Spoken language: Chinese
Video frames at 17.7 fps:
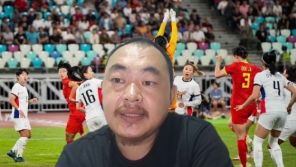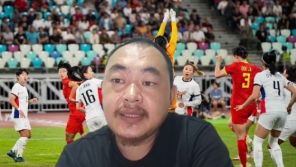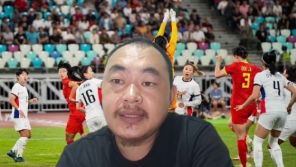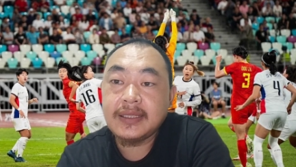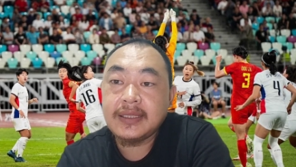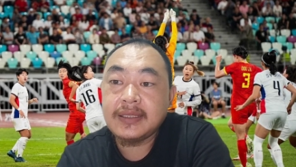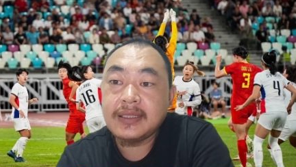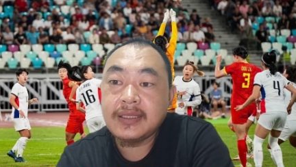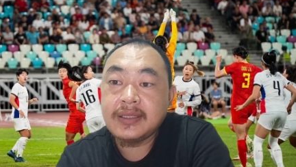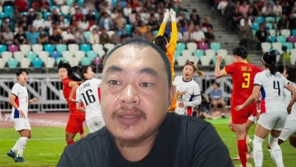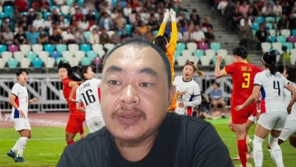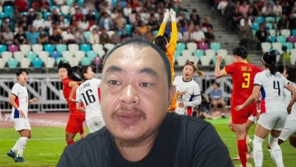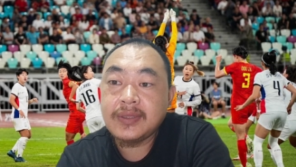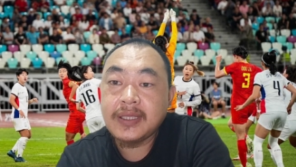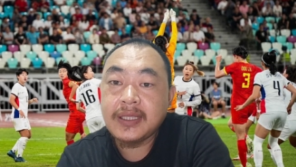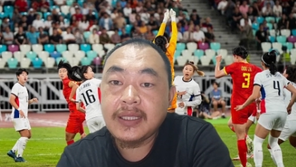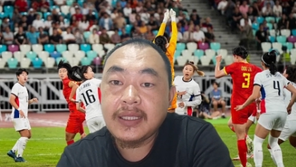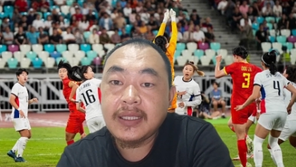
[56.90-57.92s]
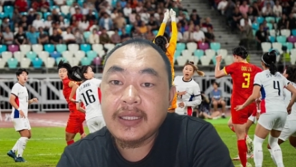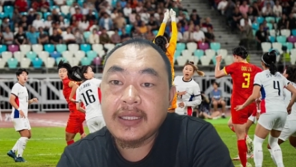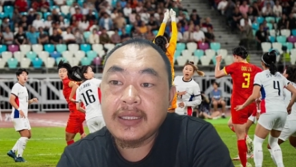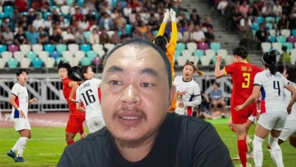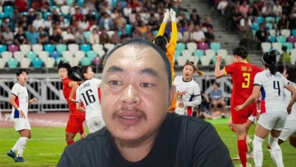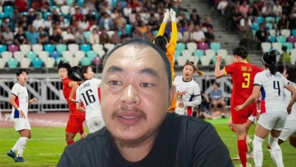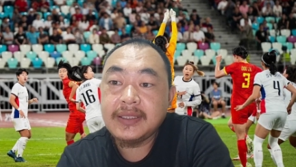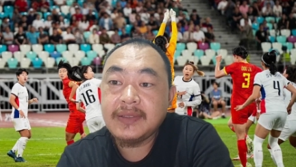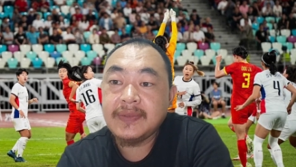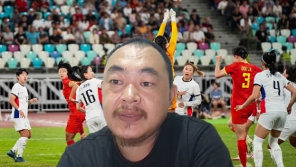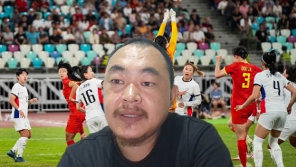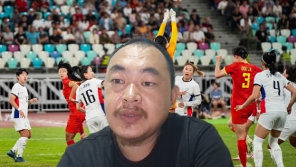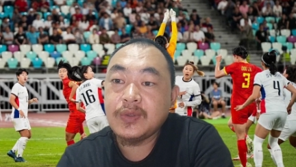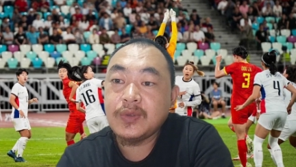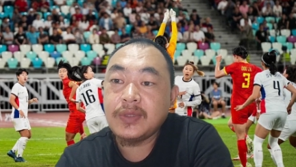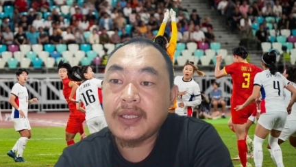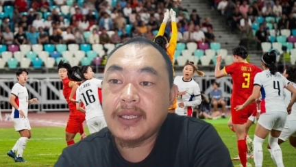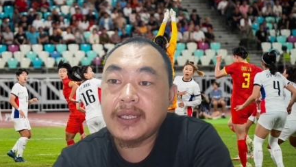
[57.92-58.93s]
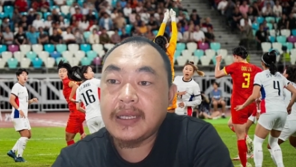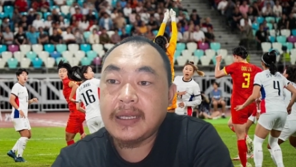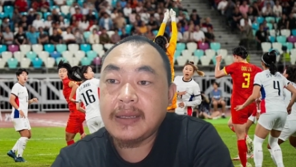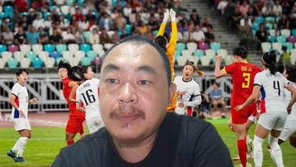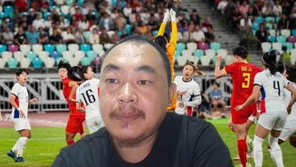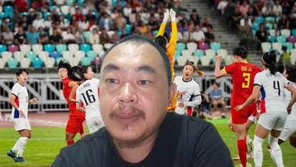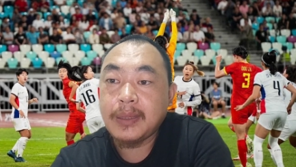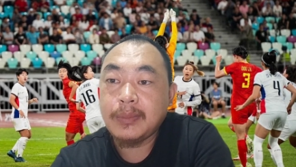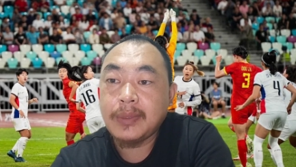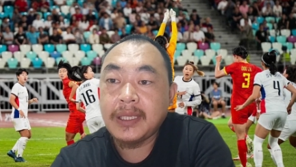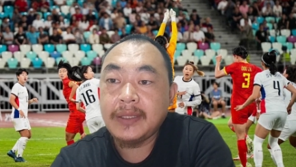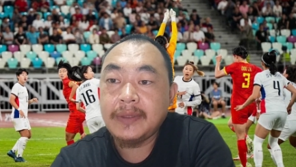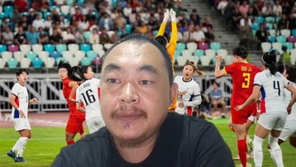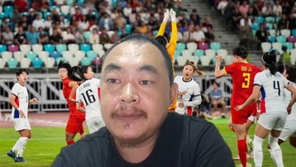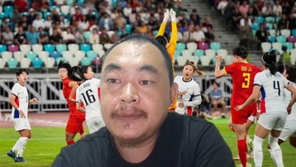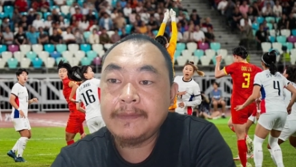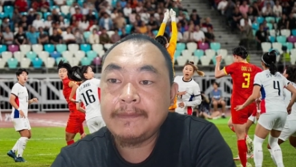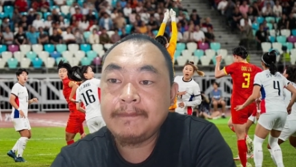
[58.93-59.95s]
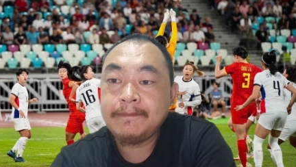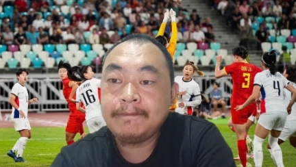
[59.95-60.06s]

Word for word: 谢大家收看啊，一分钟了啊，拜拜。